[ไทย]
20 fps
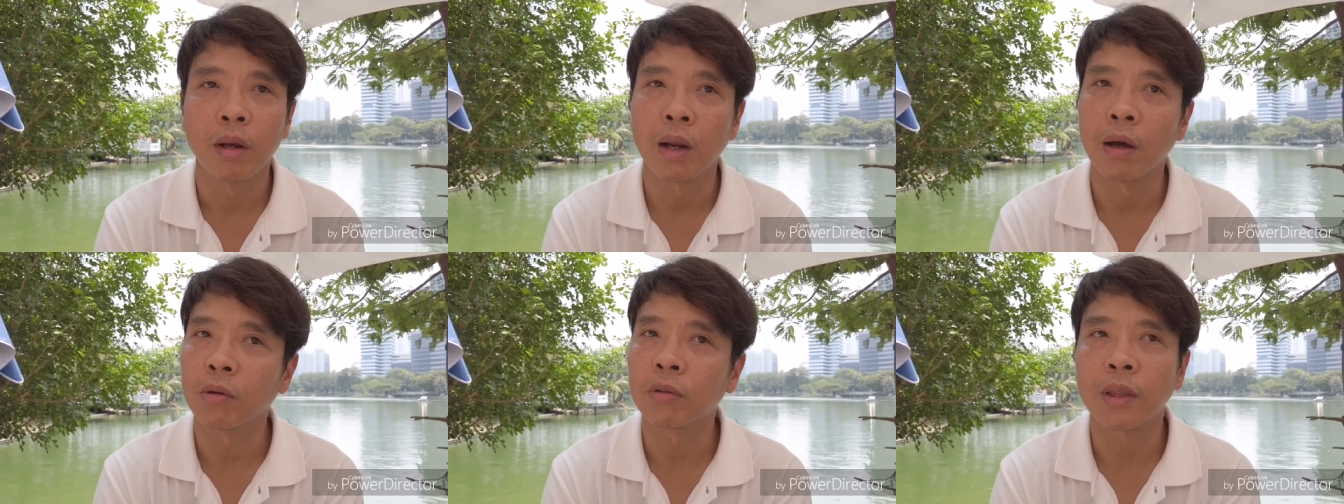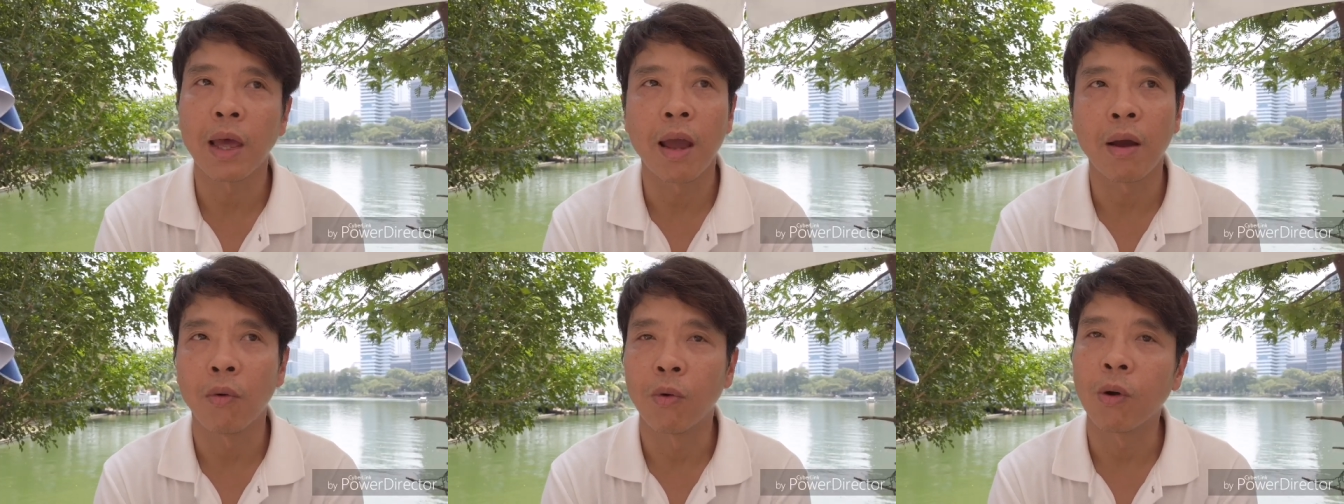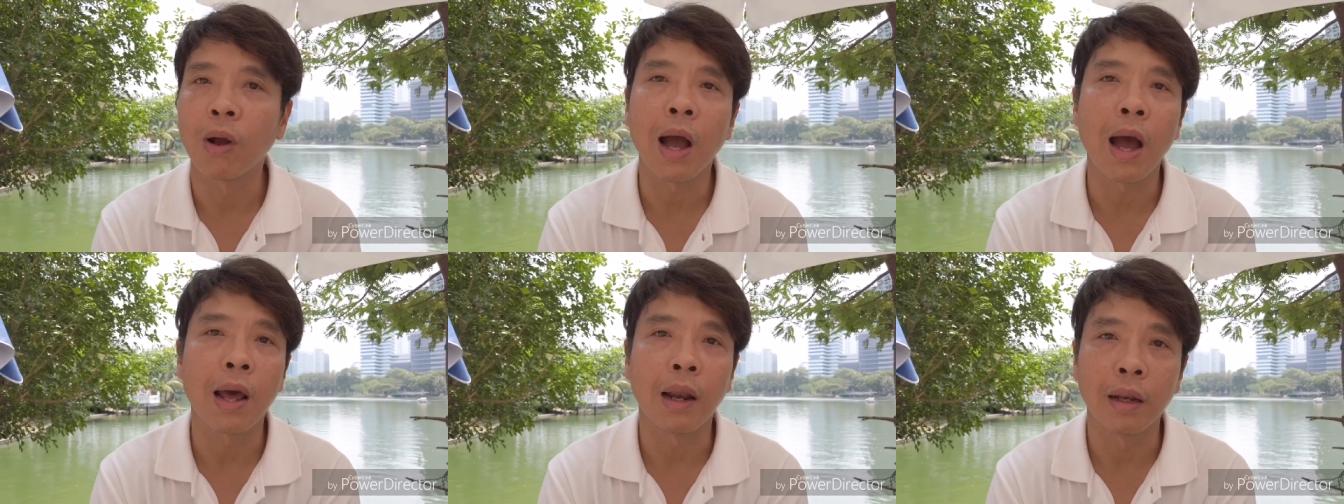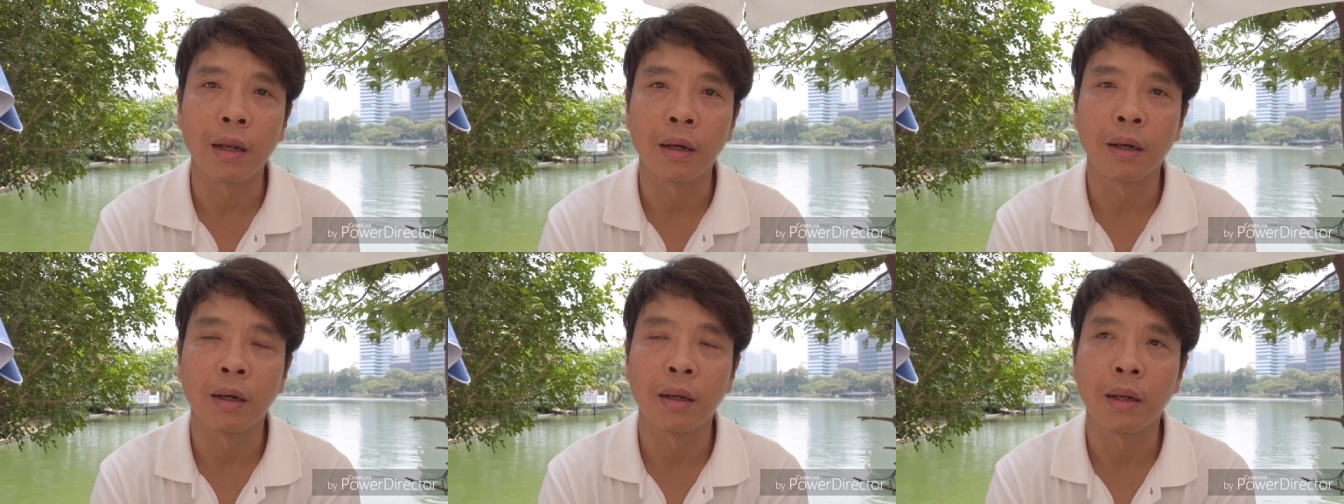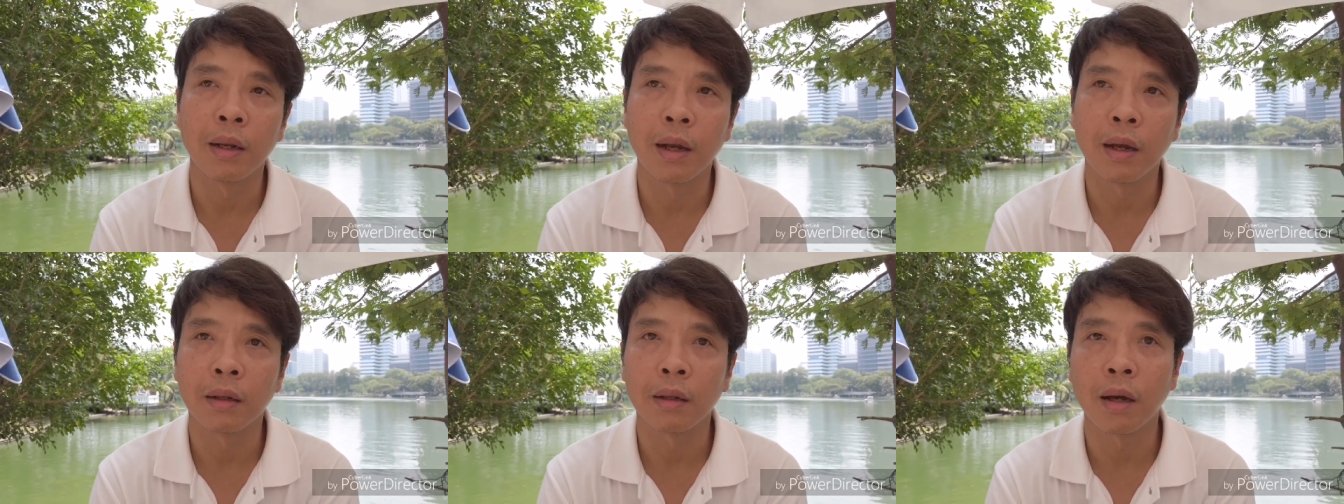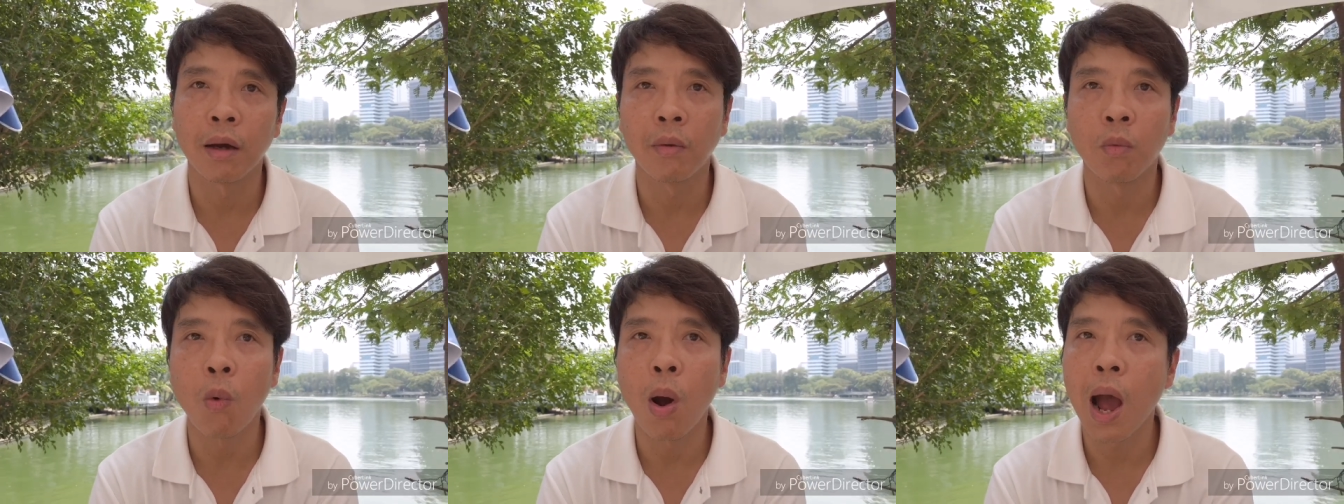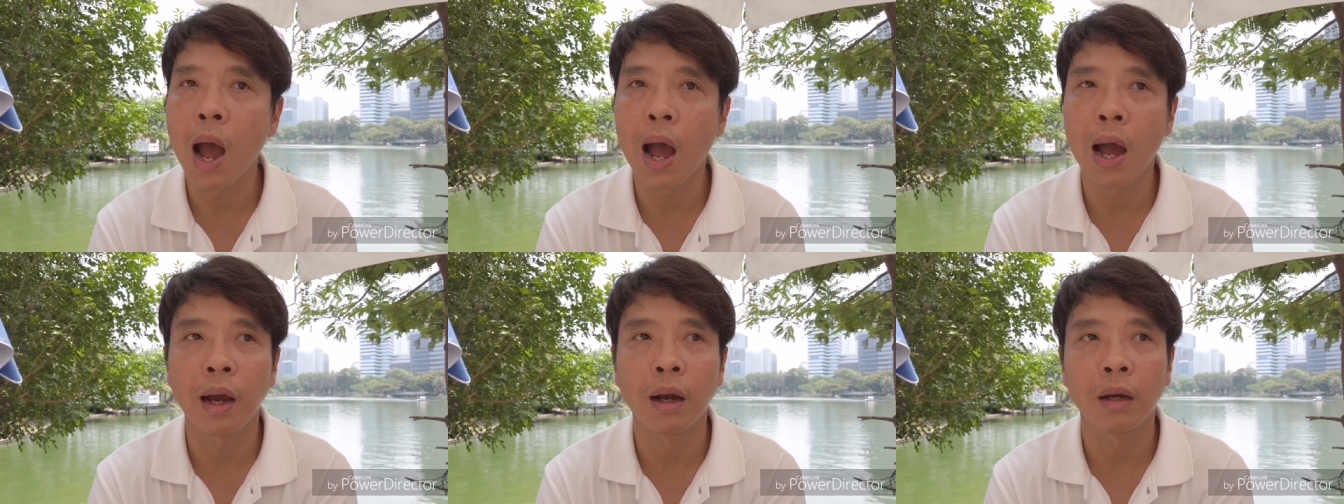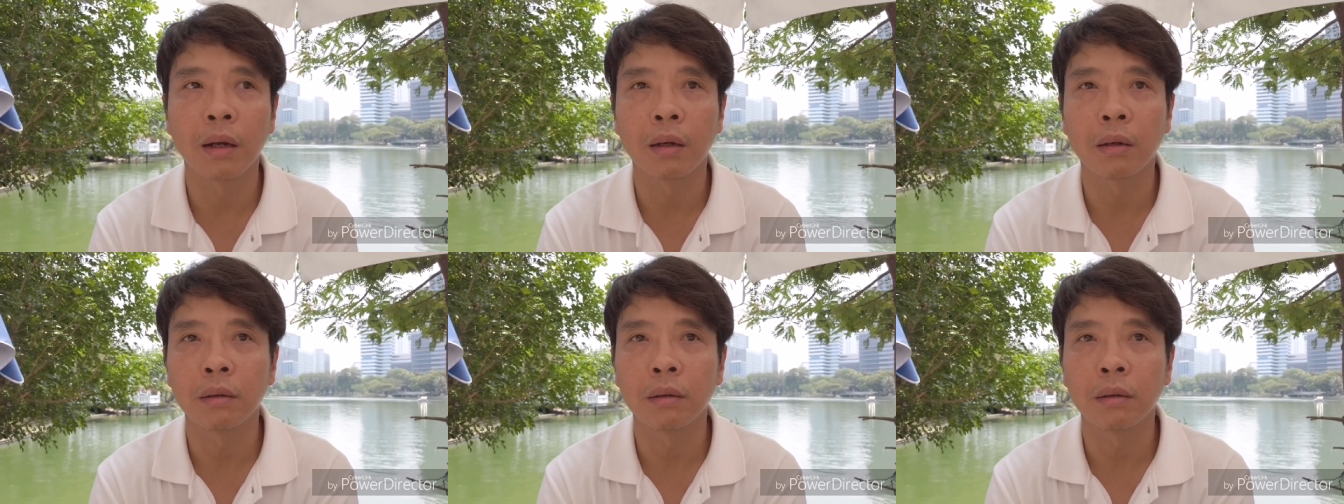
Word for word: แล้วแต่โอกาสเลยนะ ถ้าว่าง